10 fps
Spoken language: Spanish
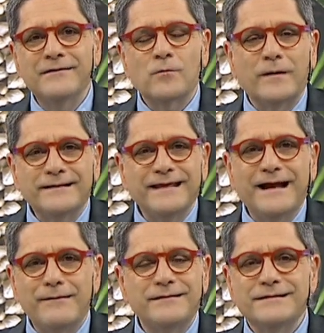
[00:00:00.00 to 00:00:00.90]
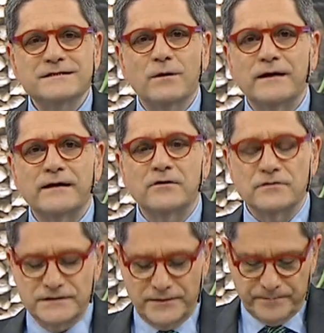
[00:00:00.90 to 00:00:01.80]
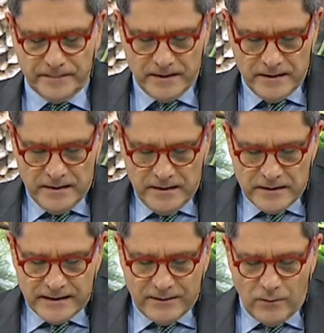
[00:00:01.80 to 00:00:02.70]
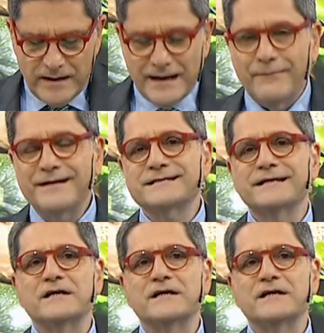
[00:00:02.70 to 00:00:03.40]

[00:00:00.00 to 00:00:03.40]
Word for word: cualquiera habla y dice cualquier cosa. ¿Cuál es la base del